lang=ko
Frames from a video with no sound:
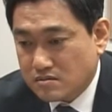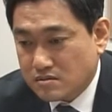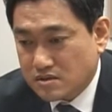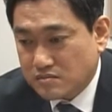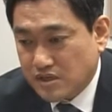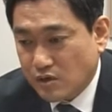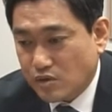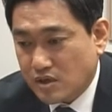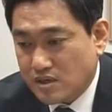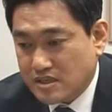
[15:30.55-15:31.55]
지금
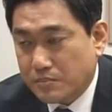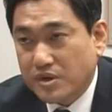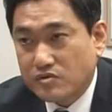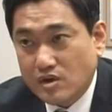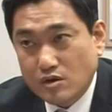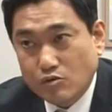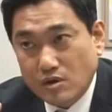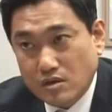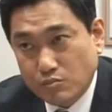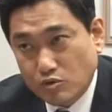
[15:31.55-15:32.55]
새롭게 재편되려고
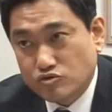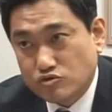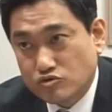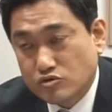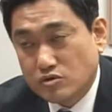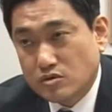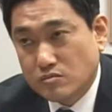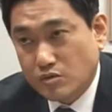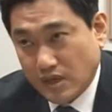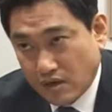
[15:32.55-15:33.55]
하는 보수,
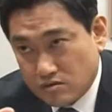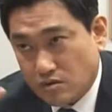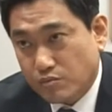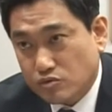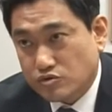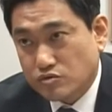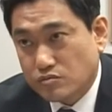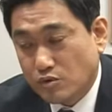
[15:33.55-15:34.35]
뭐 개혁적 보수,